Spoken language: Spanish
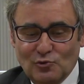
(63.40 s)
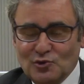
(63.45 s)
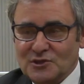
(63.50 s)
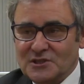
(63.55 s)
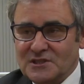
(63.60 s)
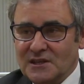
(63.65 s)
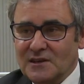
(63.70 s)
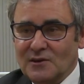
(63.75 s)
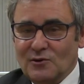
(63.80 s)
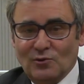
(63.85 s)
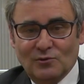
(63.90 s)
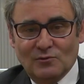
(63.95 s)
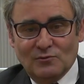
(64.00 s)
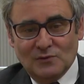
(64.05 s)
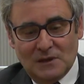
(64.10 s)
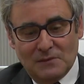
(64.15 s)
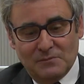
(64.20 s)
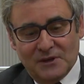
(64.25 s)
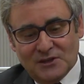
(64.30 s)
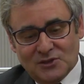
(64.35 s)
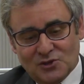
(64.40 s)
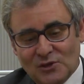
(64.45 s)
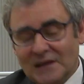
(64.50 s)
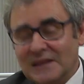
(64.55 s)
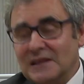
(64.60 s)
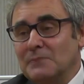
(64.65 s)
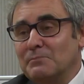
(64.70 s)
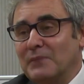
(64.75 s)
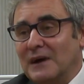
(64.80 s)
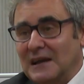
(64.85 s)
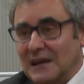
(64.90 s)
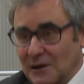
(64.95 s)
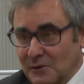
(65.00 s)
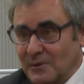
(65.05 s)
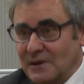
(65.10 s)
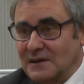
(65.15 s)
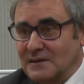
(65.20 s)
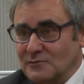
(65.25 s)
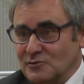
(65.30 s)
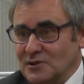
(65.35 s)
ser, una persona de
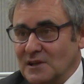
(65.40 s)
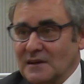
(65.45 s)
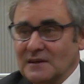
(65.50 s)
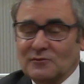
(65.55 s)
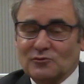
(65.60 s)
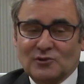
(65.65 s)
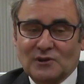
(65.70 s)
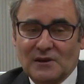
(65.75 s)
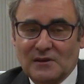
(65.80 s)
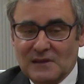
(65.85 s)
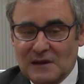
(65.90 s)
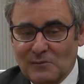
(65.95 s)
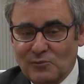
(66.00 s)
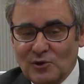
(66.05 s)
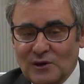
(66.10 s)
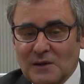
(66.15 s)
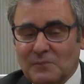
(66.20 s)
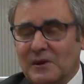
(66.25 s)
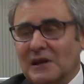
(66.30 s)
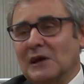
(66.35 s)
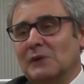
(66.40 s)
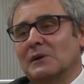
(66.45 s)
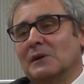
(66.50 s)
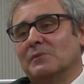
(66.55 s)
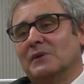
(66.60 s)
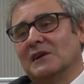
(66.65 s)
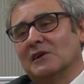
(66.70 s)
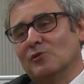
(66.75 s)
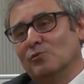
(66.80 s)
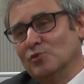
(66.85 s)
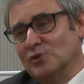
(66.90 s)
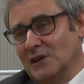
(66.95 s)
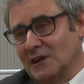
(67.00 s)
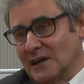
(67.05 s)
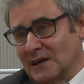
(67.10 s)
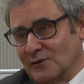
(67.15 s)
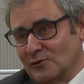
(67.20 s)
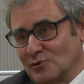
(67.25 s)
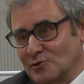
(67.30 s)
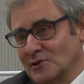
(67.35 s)
palabra, o sea, utilizamos la palabra para
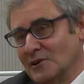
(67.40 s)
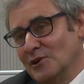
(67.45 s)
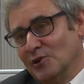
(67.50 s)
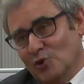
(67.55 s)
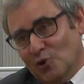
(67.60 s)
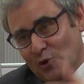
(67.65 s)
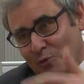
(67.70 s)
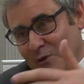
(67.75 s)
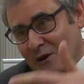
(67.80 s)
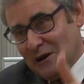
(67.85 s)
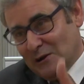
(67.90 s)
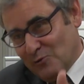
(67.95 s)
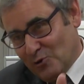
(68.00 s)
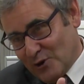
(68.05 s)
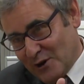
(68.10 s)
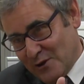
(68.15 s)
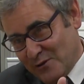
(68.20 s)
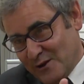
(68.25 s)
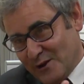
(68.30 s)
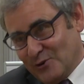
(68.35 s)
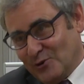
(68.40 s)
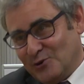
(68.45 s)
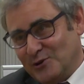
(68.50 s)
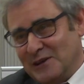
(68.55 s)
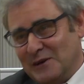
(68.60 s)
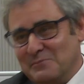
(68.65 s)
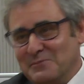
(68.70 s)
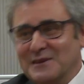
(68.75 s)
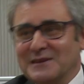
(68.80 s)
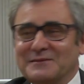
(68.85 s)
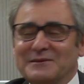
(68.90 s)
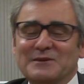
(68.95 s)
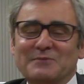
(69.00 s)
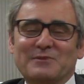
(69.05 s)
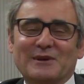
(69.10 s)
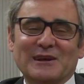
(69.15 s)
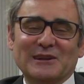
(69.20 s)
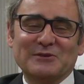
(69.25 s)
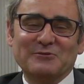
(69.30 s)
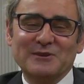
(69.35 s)
comunicarnos o para aborrecernos también y
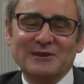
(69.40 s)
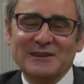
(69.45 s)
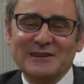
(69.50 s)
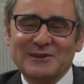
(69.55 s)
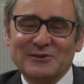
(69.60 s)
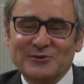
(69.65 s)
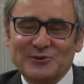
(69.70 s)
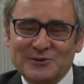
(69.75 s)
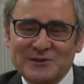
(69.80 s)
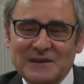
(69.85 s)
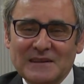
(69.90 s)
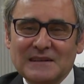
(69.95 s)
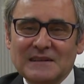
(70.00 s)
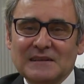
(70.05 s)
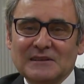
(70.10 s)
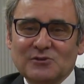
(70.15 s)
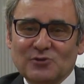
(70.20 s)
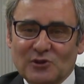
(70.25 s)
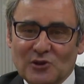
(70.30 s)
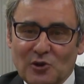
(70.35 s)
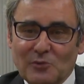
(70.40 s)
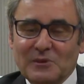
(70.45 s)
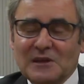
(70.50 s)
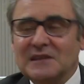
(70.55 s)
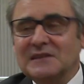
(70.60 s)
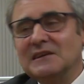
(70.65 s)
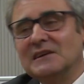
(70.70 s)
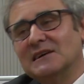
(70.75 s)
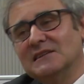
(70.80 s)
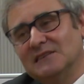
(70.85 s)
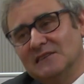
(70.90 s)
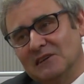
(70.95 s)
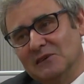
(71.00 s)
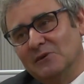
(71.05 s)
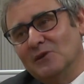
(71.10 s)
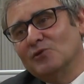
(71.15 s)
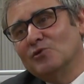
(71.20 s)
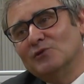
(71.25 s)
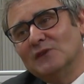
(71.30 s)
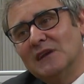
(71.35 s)
para dividirnos, entonces la homilética tiene que
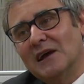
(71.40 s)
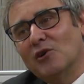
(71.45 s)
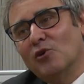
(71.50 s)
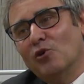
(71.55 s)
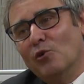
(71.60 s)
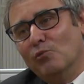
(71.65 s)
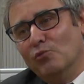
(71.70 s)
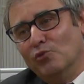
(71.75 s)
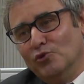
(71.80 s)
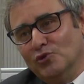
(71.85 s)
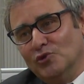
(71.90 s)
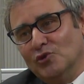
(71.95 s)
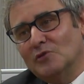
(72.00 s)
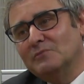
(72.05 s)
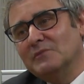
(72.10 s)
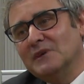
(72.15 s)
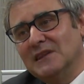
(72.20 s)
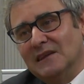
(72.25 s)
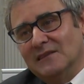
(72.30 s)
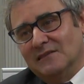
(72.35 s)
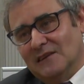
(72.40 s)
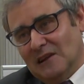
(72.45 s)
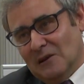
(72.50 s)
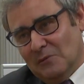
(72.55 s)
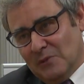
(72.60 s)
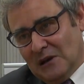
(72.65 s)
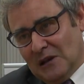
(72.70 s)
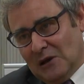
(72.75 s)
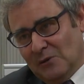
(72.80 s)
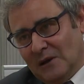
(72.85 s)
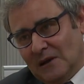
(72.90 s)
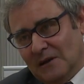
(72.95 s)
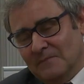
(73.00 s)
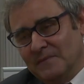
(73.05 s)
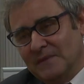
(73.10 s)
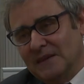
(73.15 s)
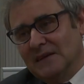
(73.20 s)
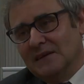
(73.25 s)
ver con la comunión mediante la palabra.